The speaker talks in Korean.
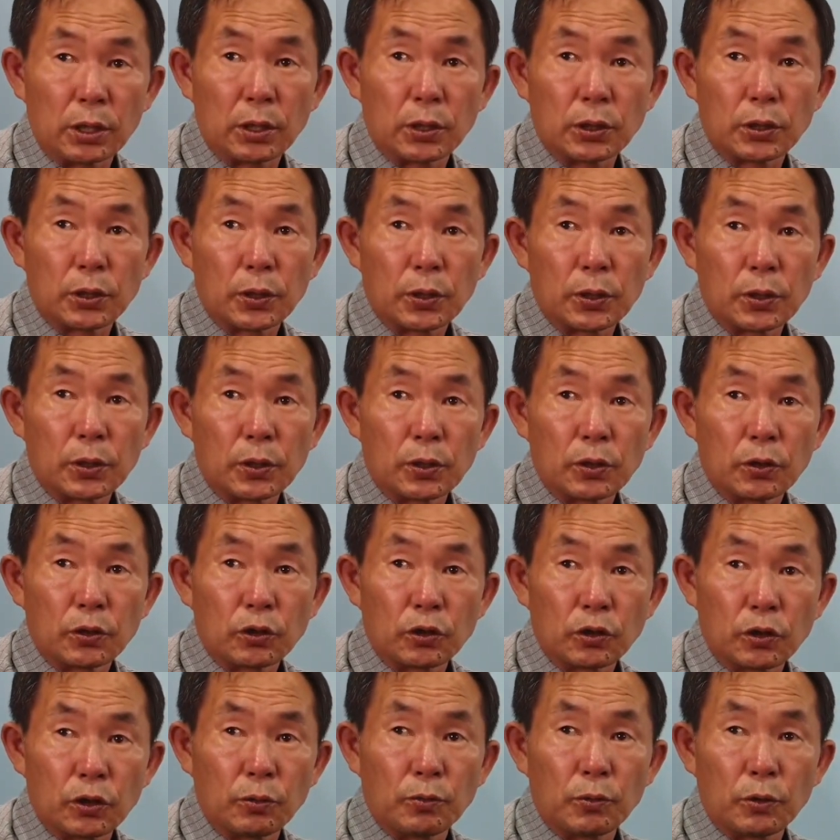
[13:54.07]
거죠.
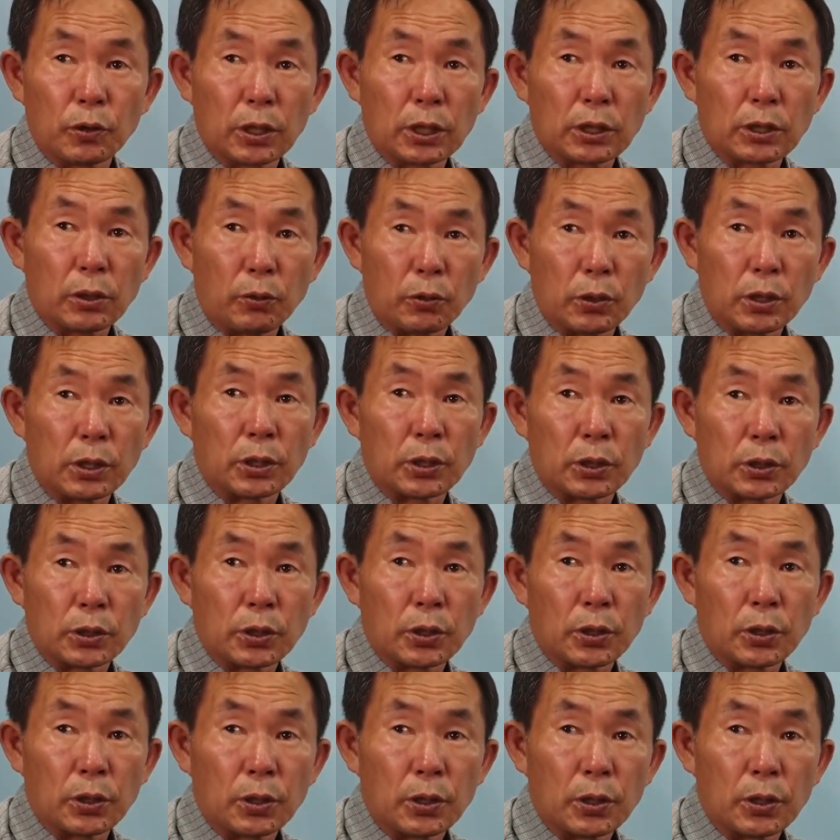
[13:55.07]
취목을 해서 올린 거죠.